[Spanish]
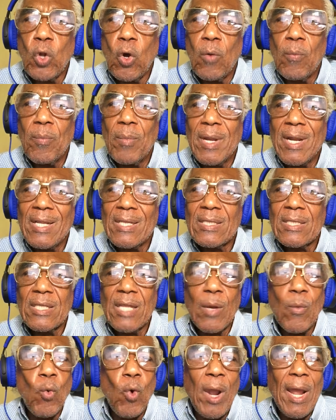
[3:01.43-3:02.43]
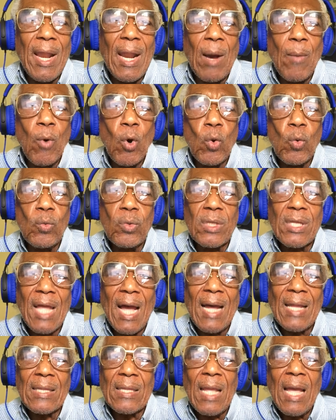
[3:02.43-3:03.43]
hombres de buena
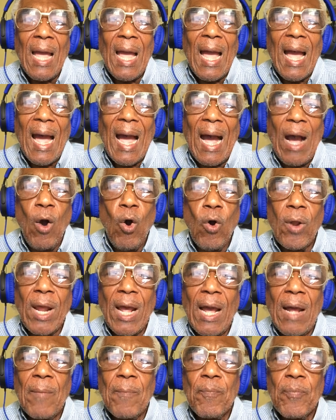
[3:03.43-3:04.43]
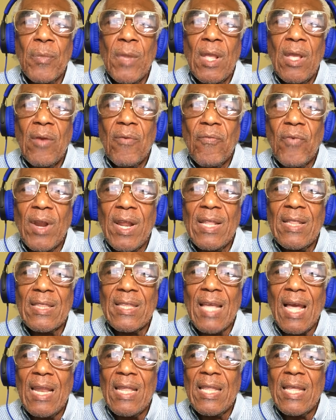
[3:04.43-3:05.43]
voluntad. Ahora,
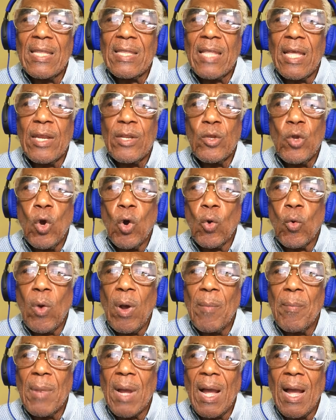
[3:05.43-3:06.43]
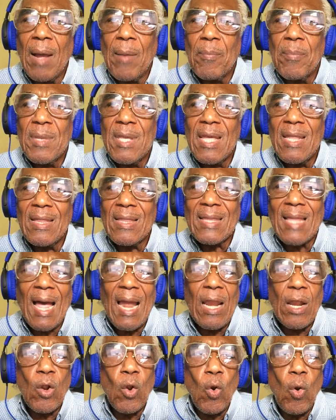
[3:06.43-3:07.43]
frente al deterioro
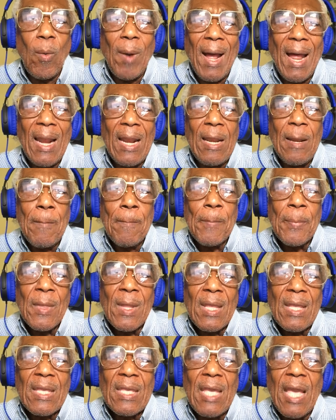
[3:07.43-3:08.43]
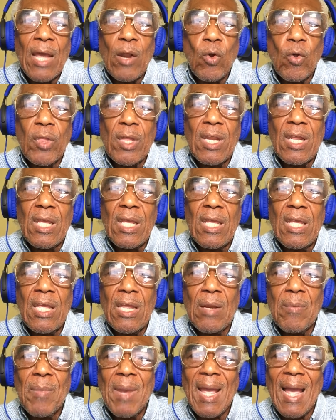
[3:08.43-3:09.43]
ambiental global, quiero
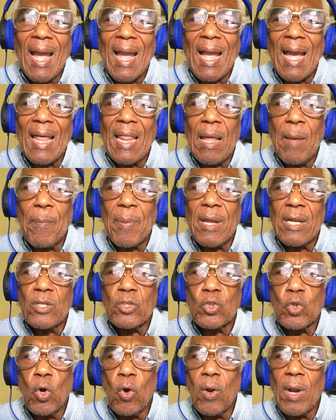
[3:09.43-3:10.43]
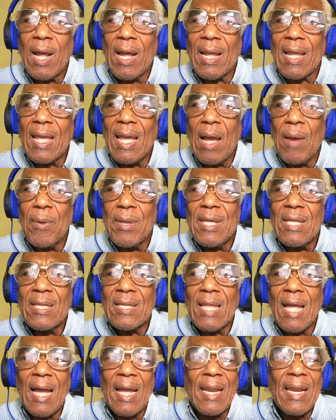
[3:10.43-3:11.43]
dirigirme a cada persona que
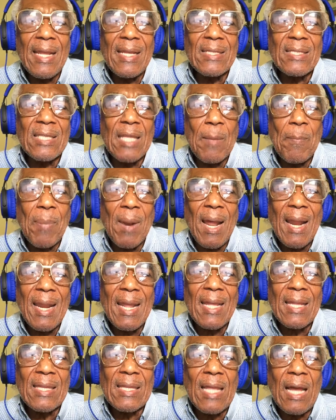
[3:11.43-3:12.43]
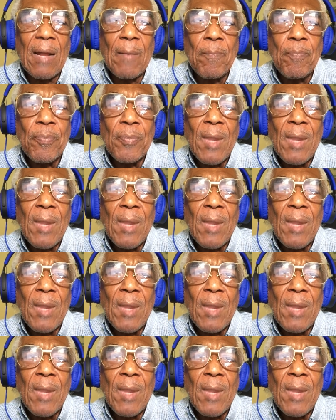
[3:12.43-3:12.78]
habita en este planeta.